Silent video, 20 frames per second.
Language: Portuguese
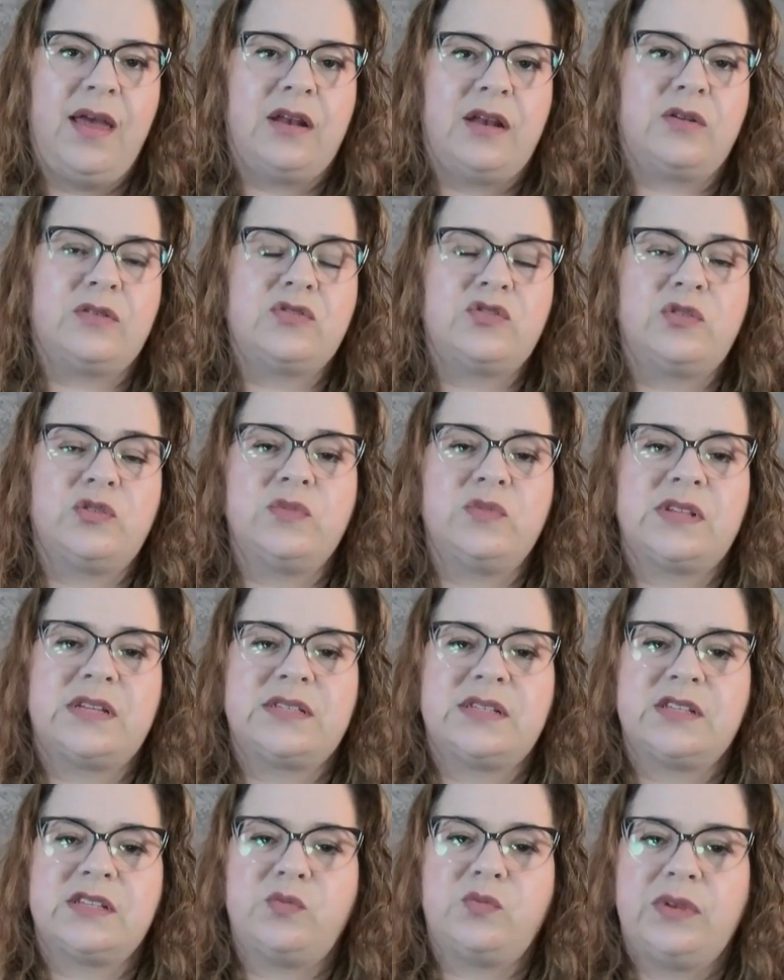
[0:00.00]
Nós somos
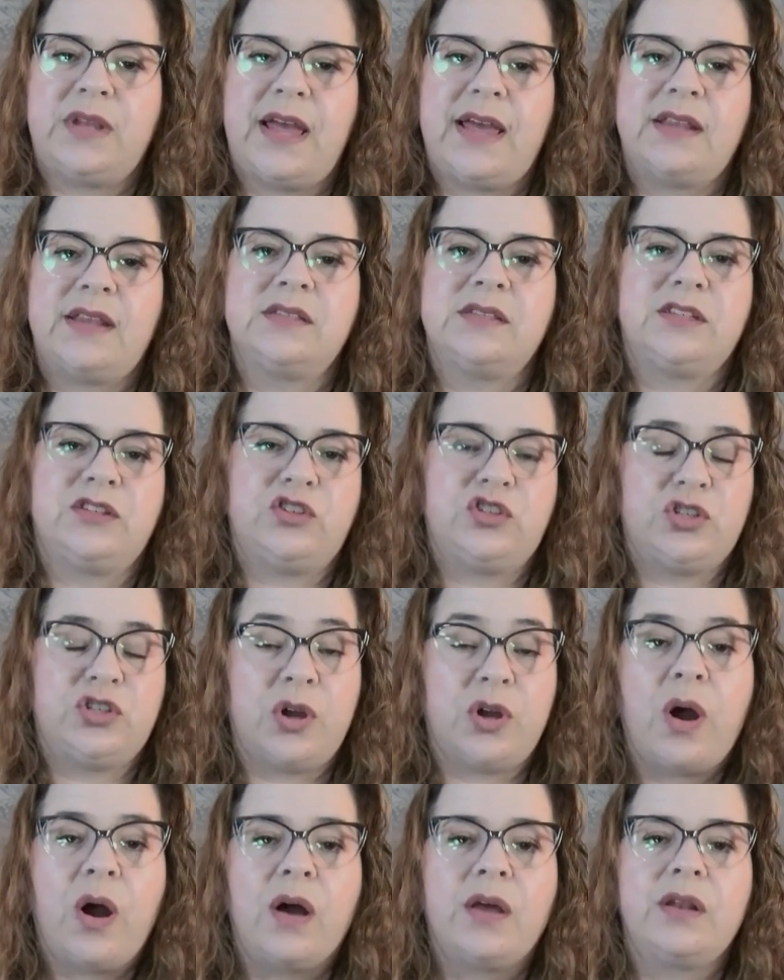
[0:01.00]
essas mulheres que
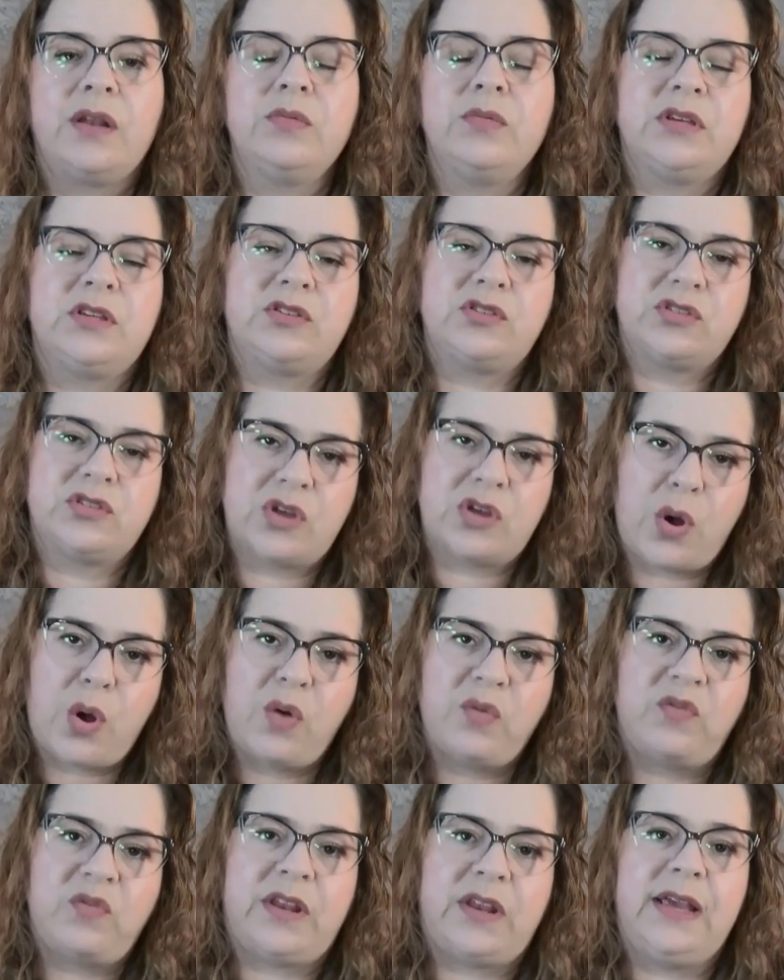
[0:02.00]
choram, que
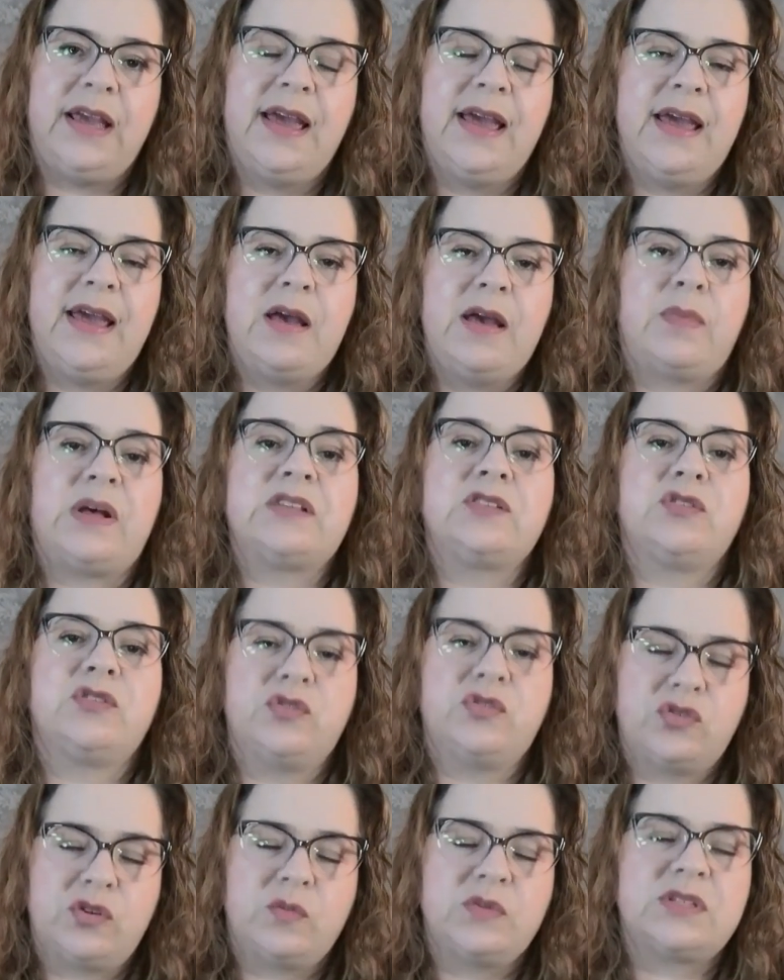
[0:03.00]
sofrem, mas
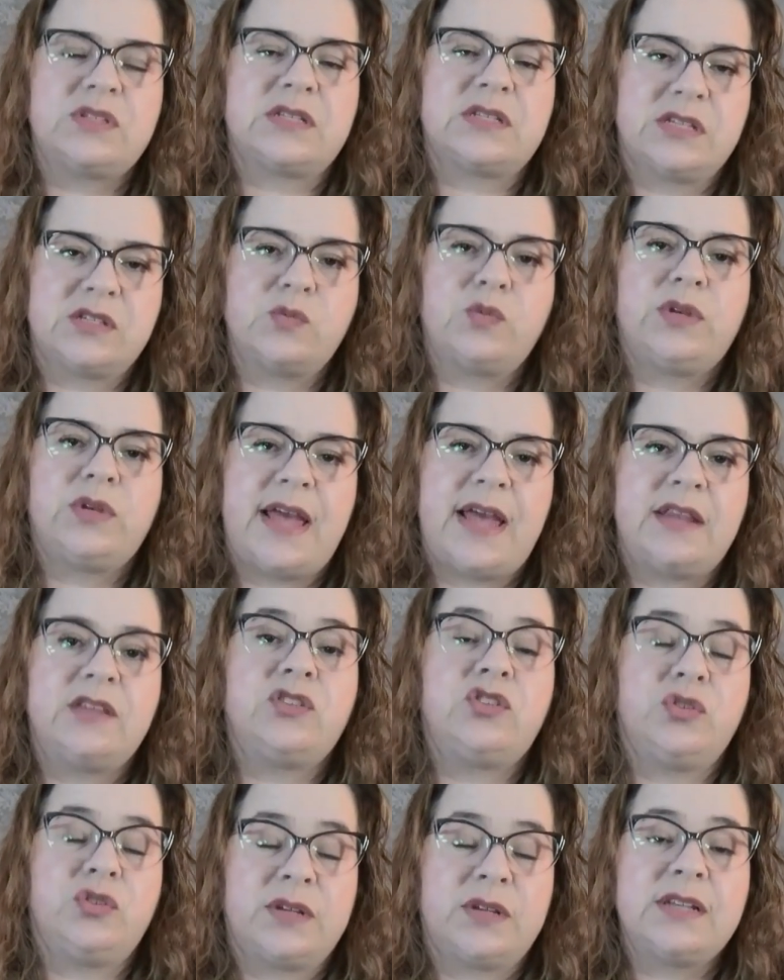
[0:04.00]
nós somos essas
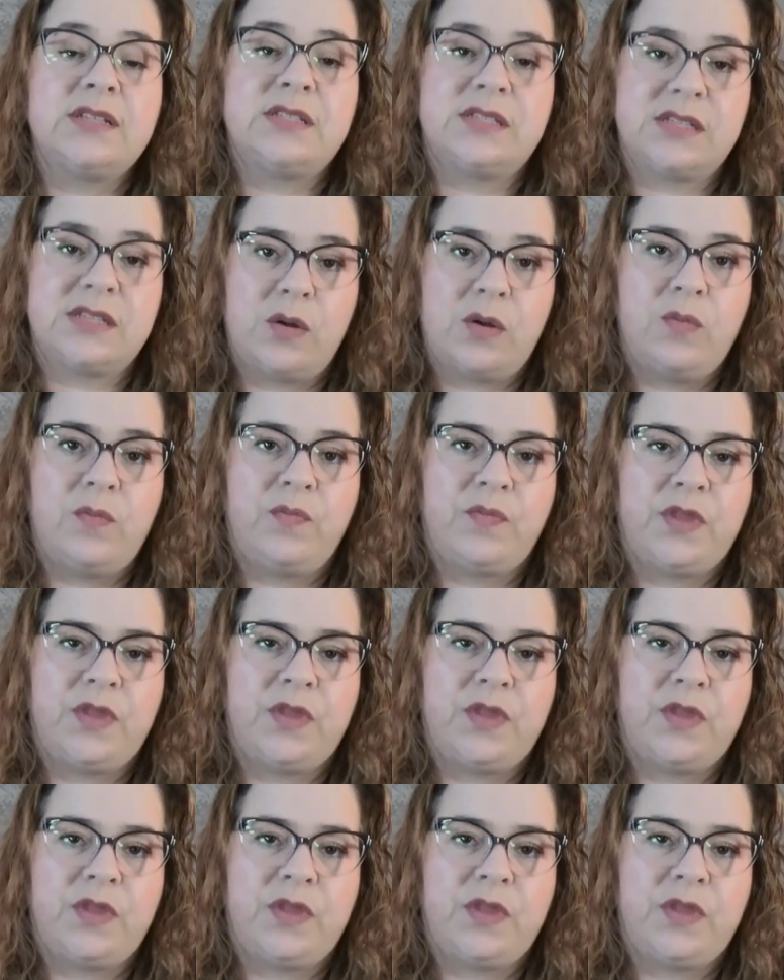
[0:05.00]
mulheres de oração.